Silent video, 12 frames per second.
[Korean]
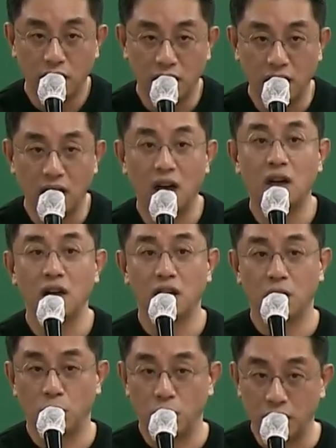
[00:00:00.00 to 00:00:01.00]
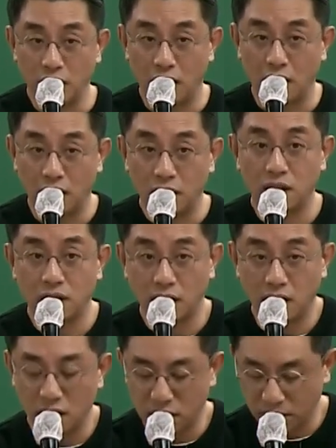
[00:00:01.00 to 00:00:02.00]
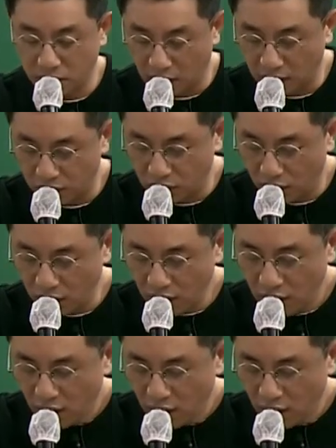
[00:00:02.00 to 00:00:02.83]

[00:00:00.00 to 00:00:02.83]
인간관계론이다 이렇게 생각하시면 되겠죠.